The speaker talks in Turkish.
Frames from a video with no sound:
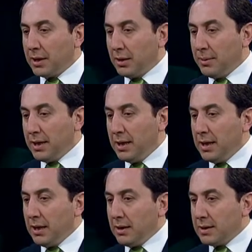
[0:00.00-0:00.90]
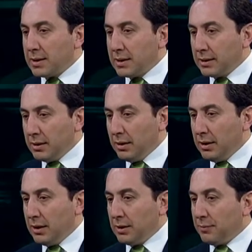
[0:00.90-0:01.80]
beraber aslında
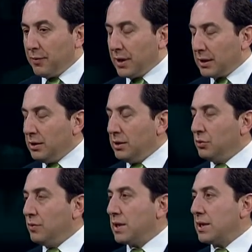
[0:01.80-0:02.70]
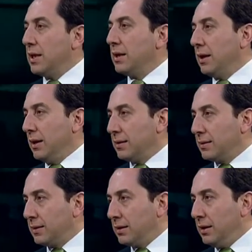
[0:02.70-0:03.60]
farklı üniversitelerin
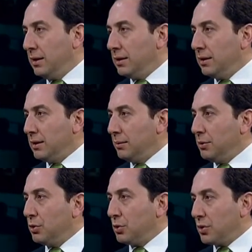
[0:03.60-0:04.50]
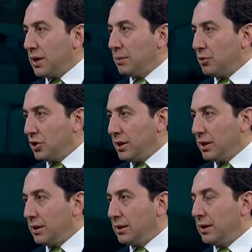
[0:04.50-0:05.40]
altında e, 1970'li
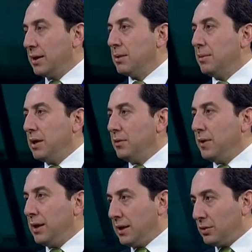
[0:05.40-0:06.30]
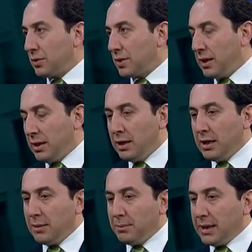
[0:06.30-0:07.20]
yıllardan itibaren faaliyet gösteren
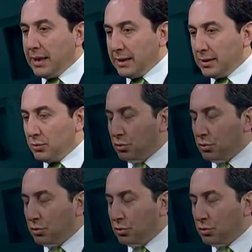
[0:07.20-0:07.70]
bir eğitim